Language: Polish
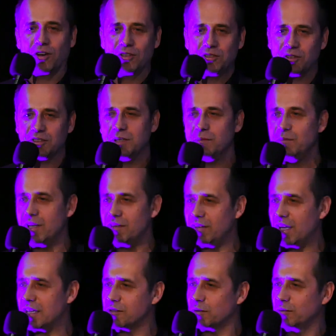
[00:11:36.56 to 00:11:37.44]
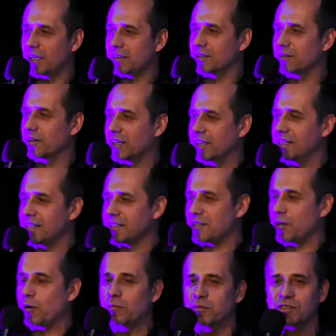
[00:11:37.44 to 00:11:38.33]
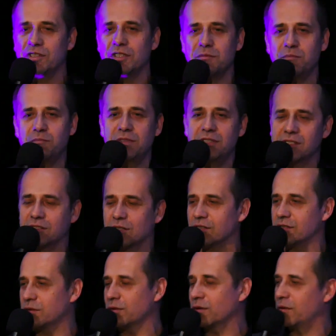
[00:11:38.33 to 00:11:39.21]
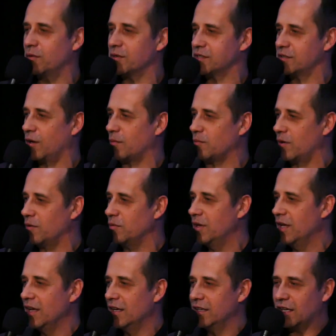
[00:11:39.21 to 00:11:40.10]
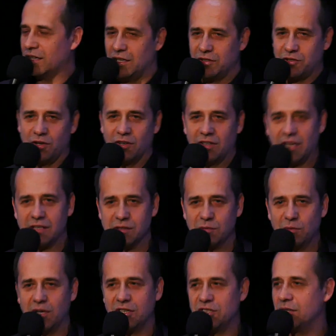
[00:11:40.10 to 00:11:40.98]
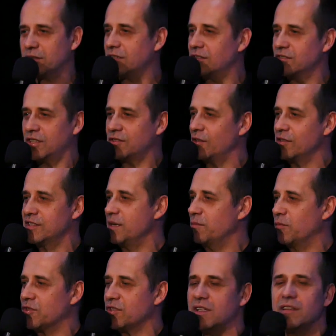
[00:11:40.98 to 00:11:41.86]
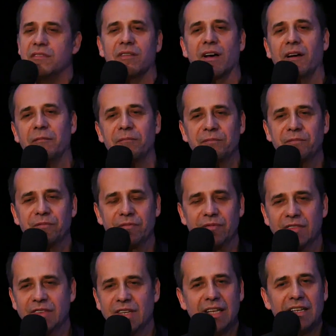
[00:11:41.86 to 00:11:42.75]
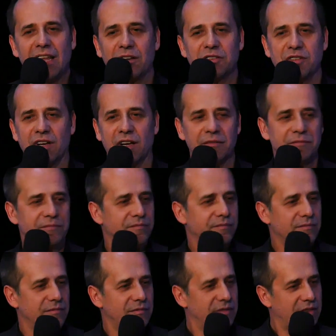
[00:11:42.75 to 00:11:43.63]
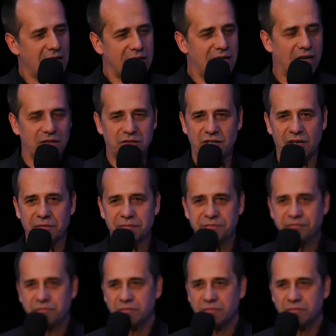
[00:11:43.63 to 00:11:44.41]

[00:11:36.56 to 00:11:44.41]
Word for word: oni o tym nie wiedzą, dlatego kiedy zaczynają żyć blisko z drugą osobą, nagle się okazuje, że, że to jest niemożliwe. Nie da się, nie da się.